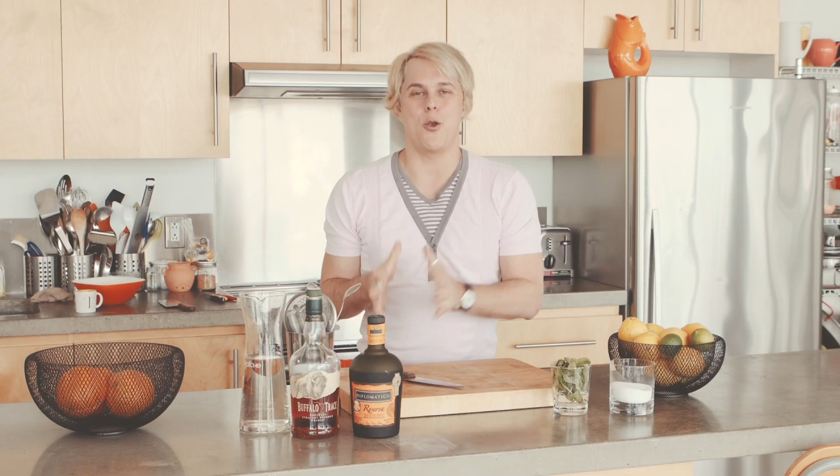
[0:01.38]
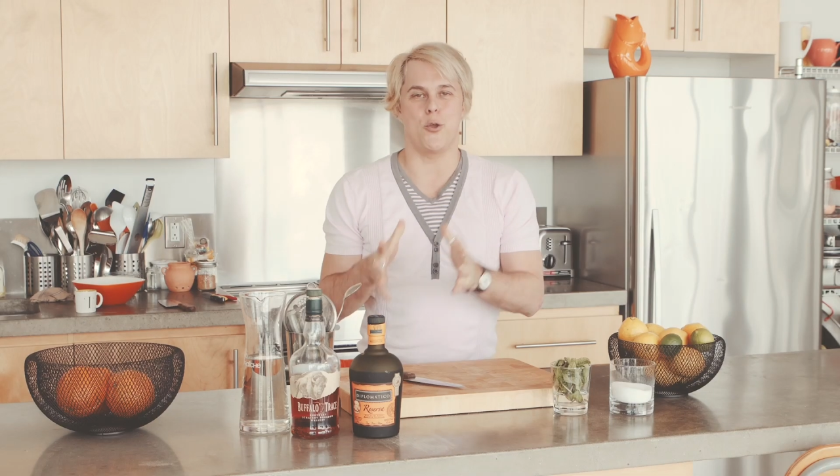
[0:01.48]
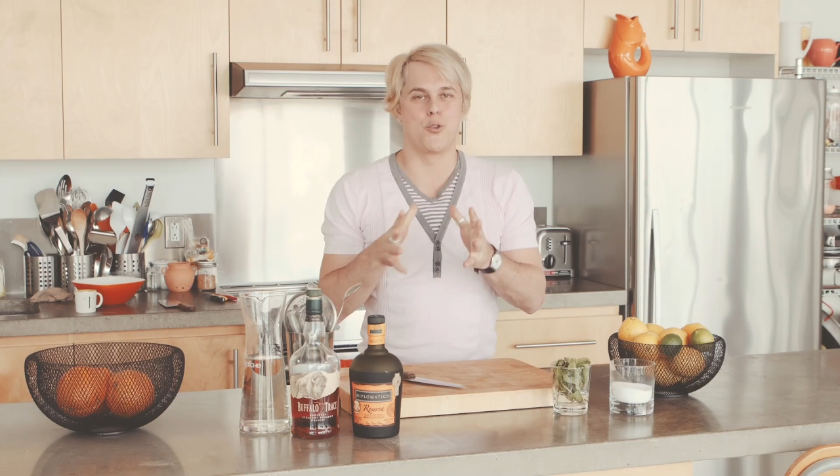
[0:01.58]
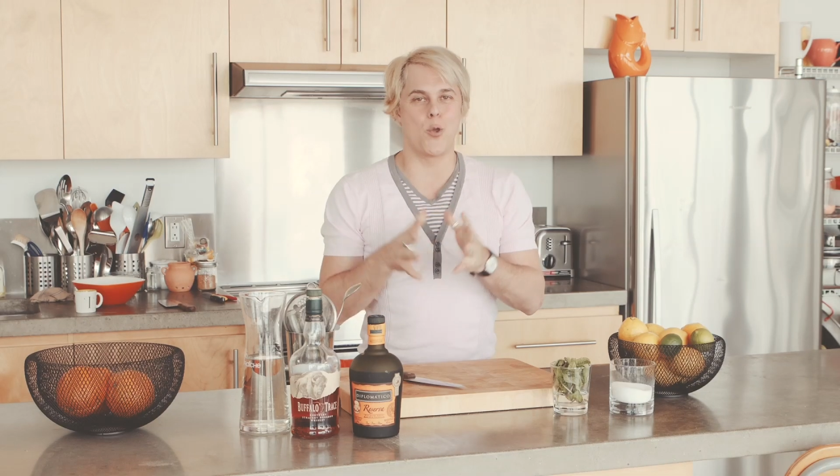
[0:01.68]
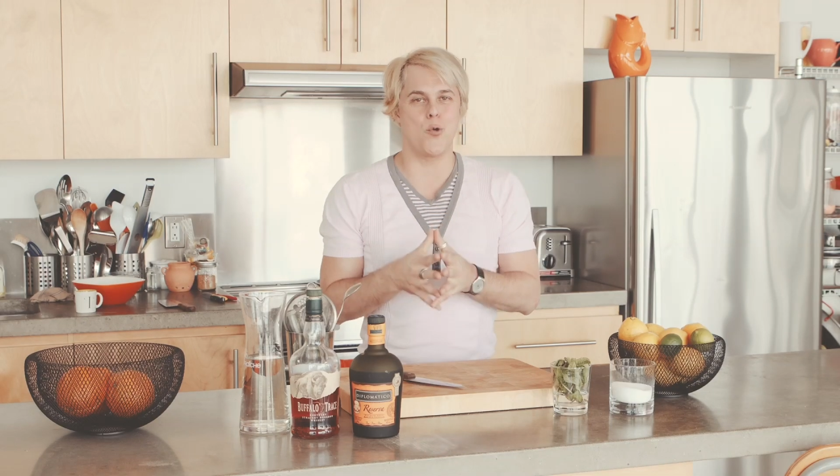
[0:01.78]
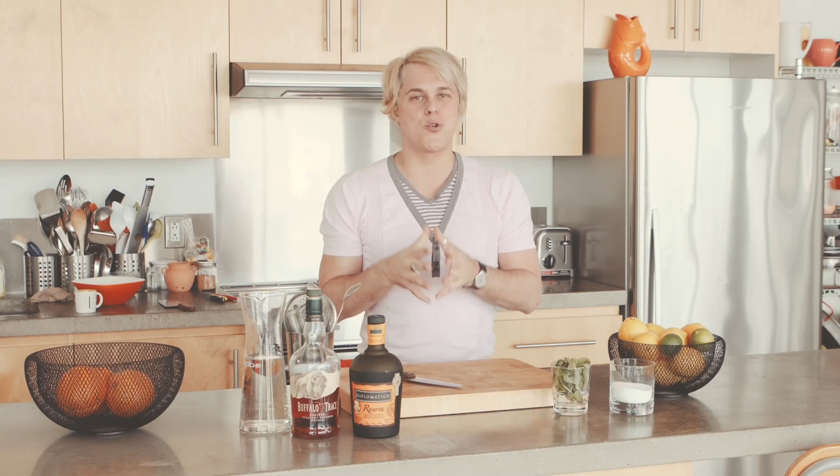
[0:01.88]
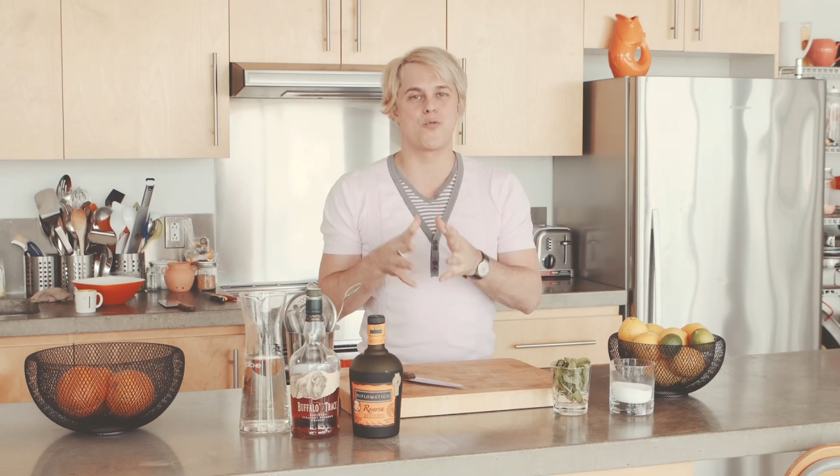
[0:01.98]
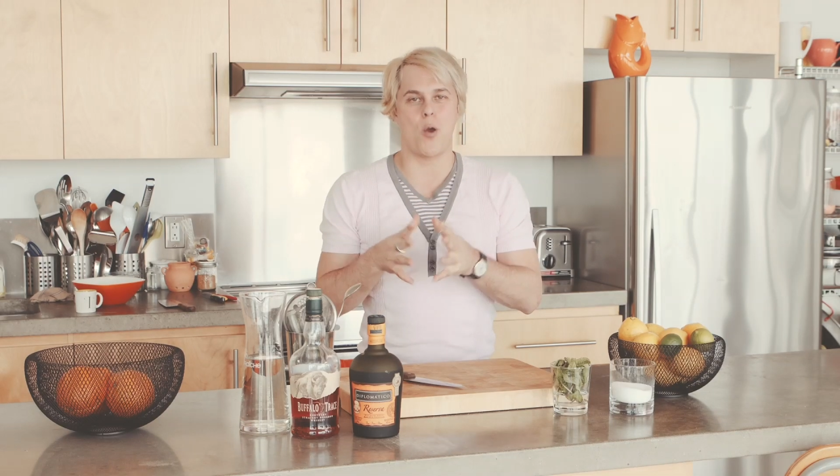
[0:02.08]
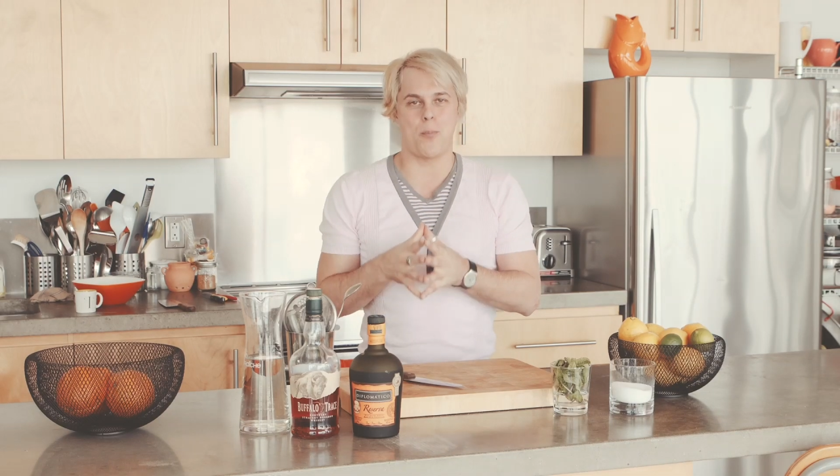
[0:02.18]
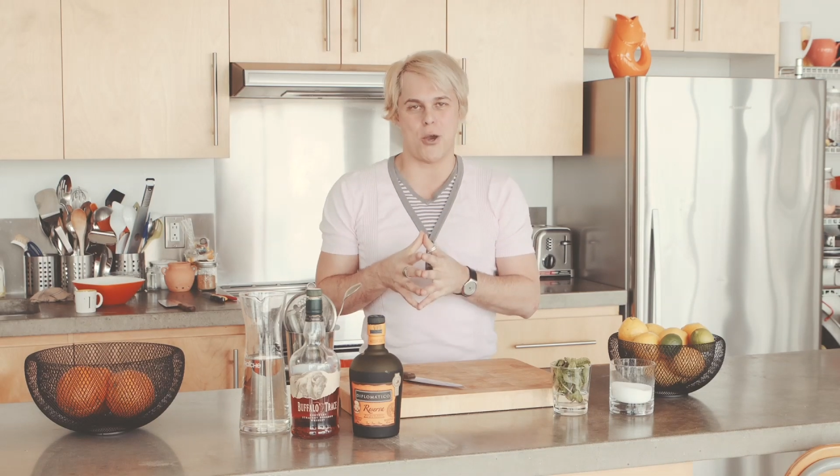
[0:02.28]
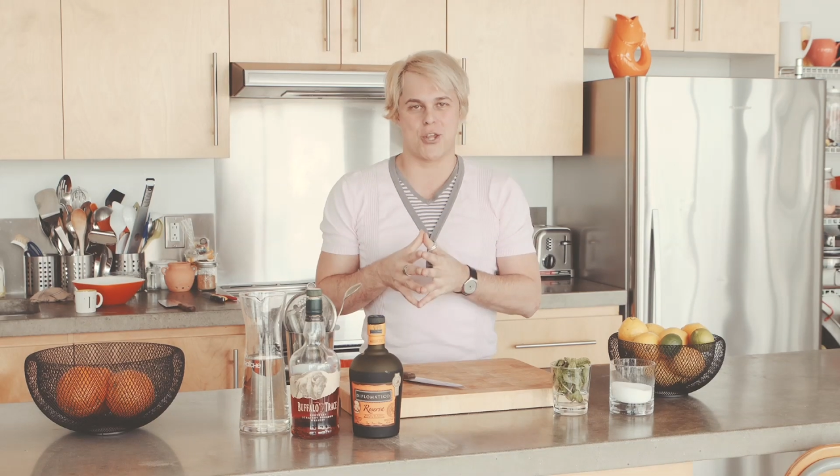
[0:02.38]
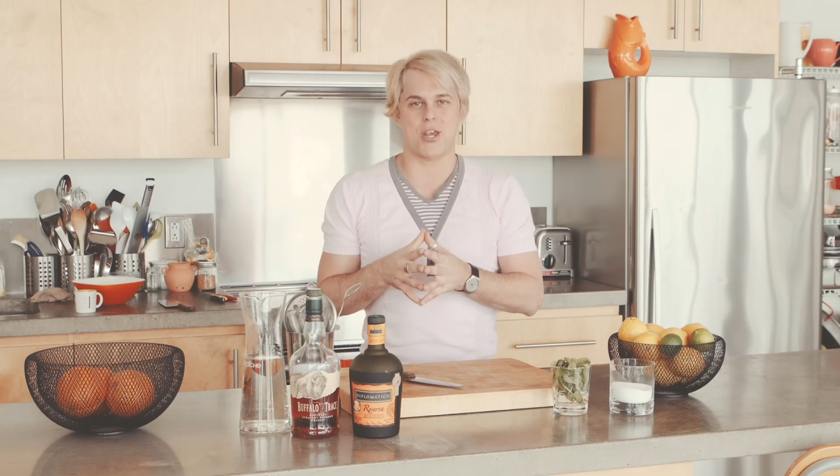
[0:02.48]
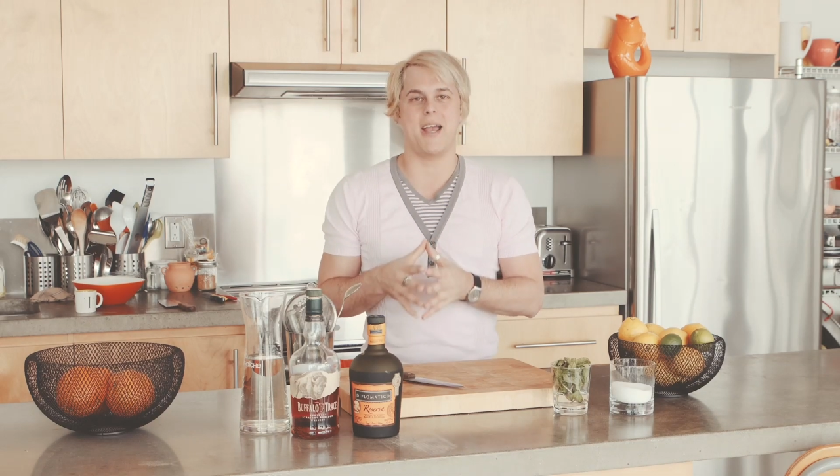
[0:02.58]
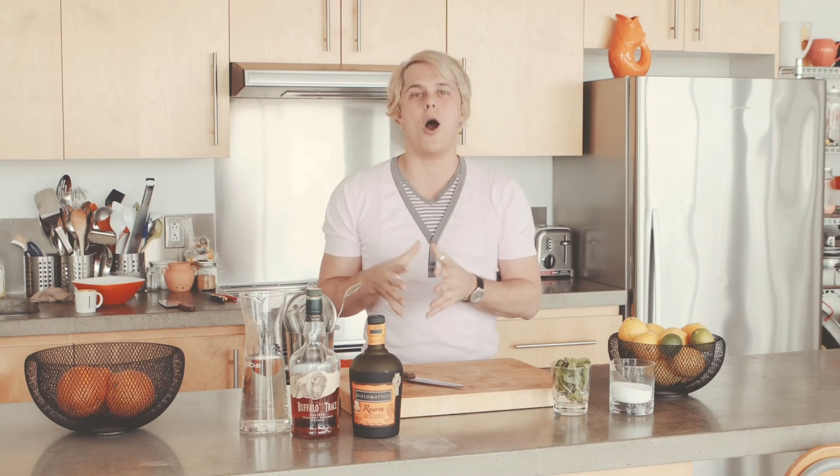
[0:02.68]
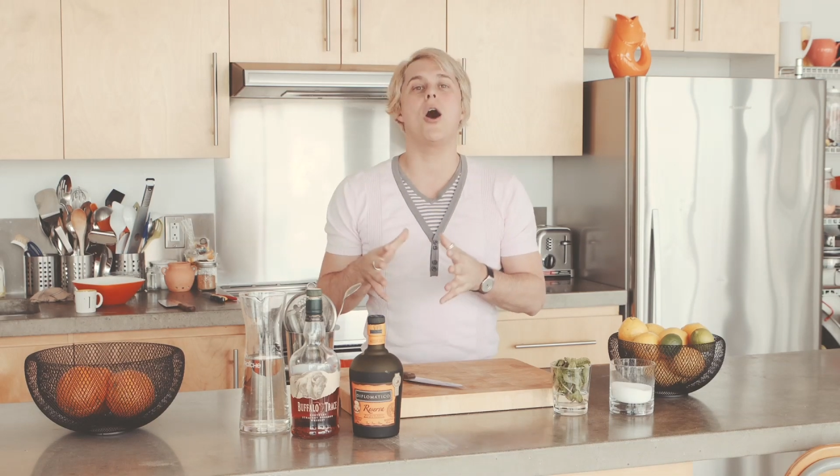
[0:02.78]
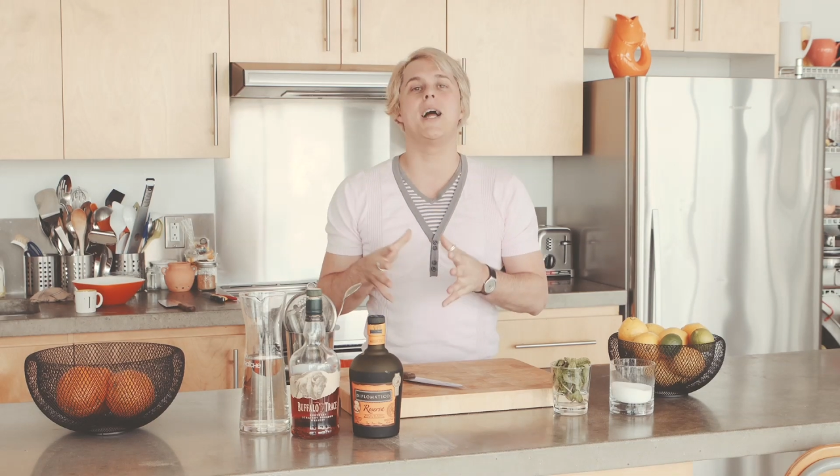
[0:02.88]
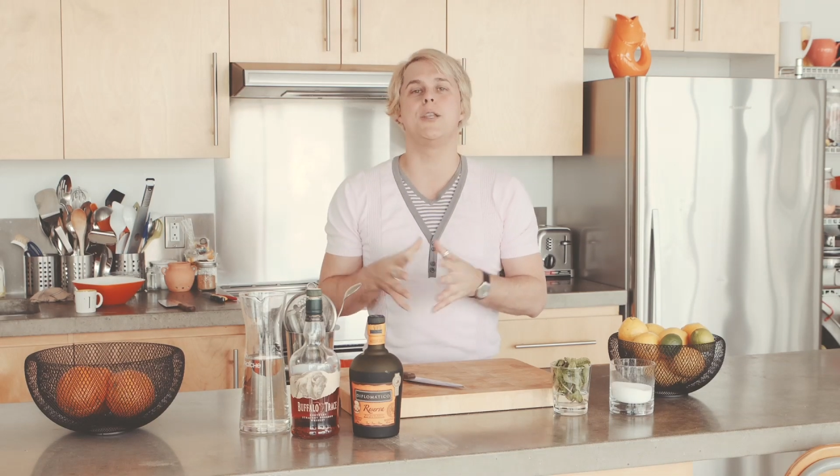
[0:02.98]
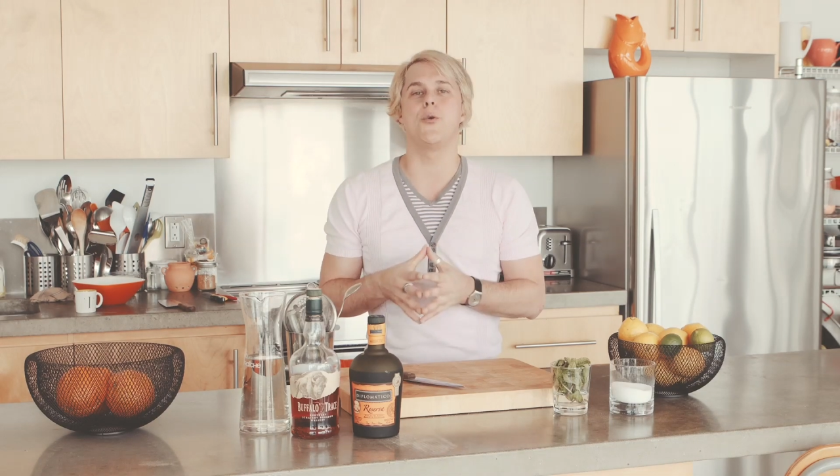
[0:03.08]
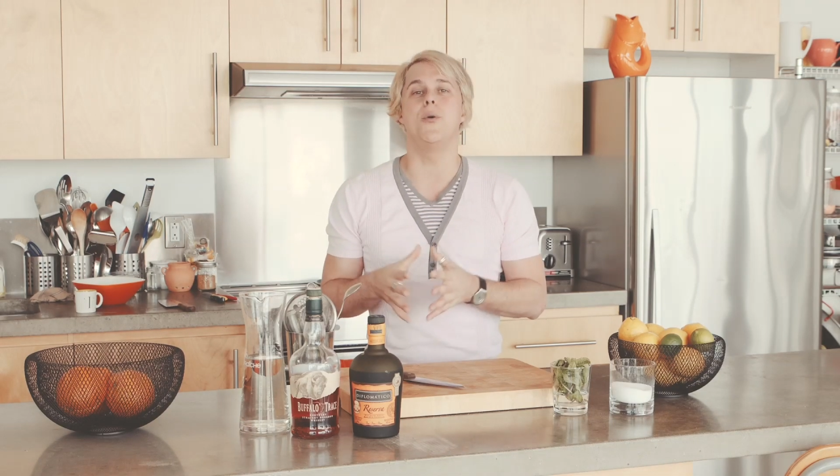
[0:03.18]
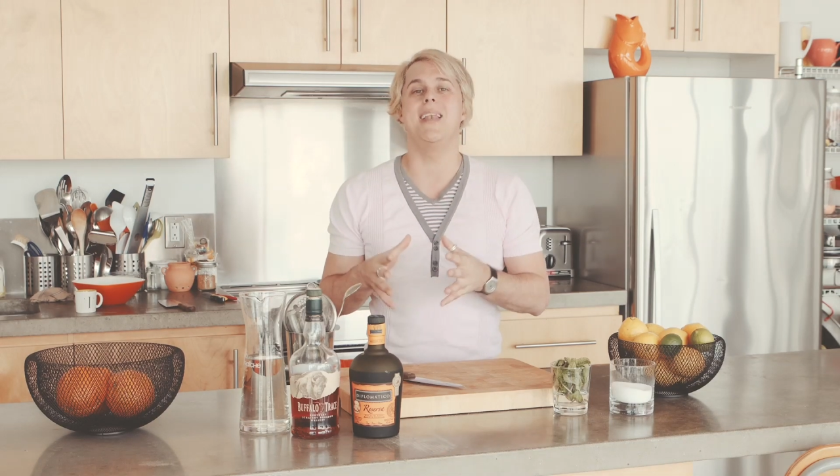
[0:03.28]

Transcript: Le 2 juin prochain aura lieu